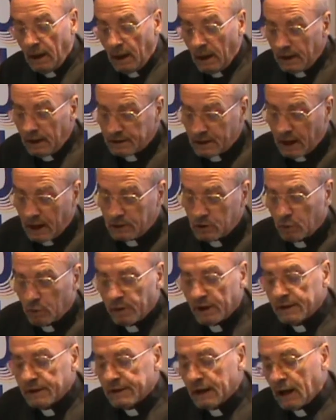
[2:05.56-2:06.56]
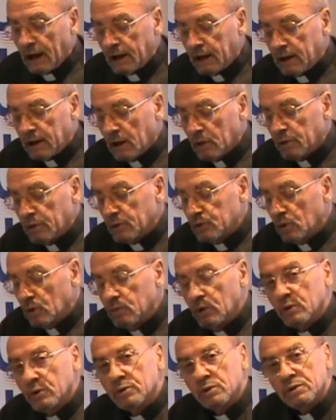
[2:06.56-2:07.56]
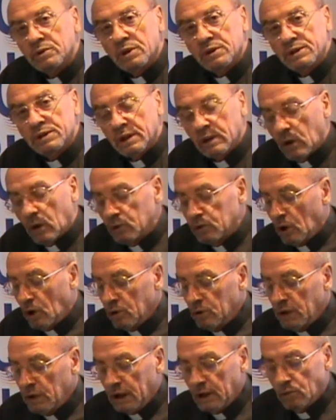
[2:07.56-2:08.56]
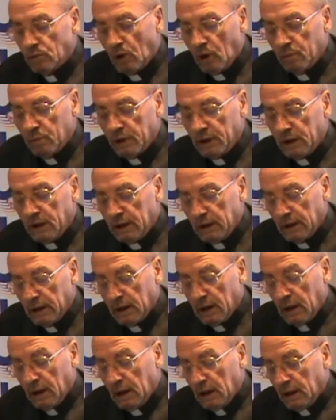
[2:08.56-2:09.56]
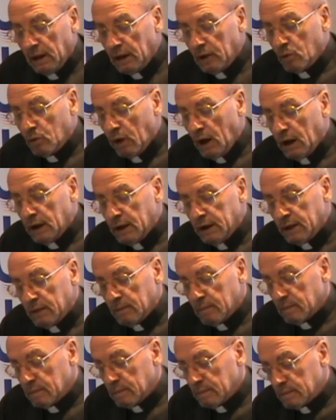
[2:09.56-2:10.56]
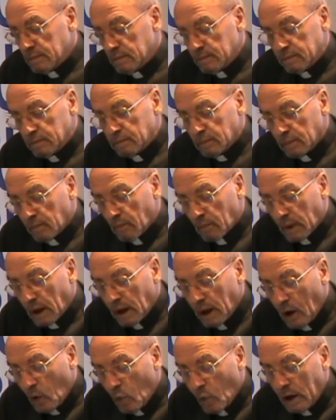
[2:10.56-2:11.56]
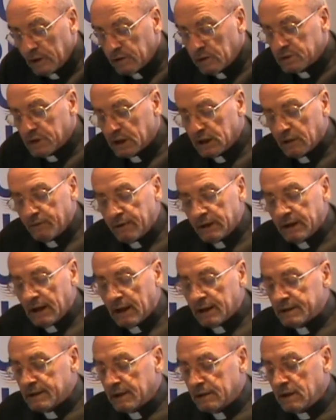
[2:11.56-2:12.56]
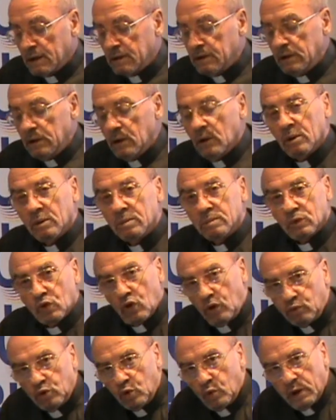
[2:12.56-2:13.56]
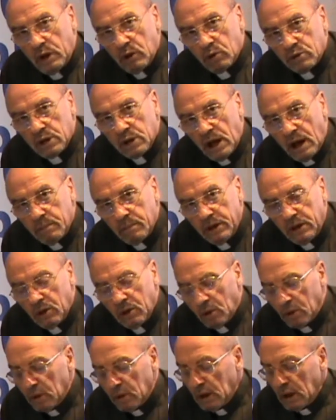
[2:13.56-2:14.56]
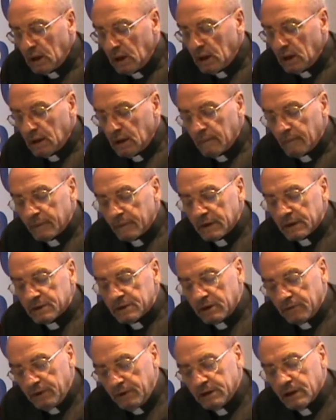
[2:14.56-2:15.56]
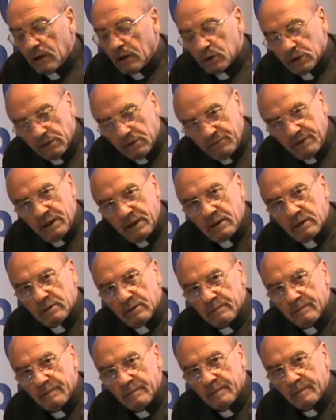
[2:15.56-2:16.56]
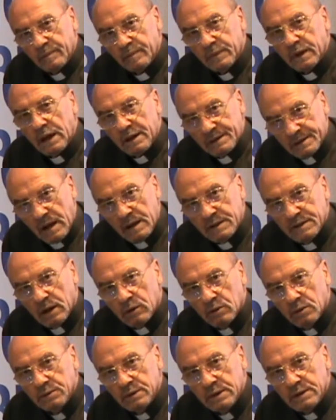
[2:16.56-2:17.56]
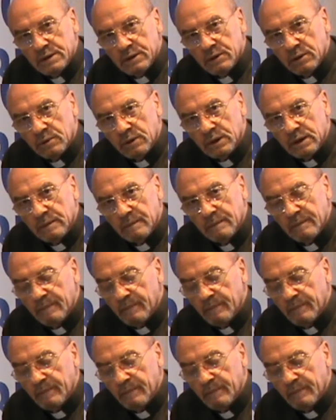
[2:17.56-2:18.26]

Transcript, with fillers: È saggio pensare che a questo mondo ci siano donne e uomini i quali, quando c'è da fidarsi di Dio, comunque lo chiamino, si fidano davvero e senza condizioni.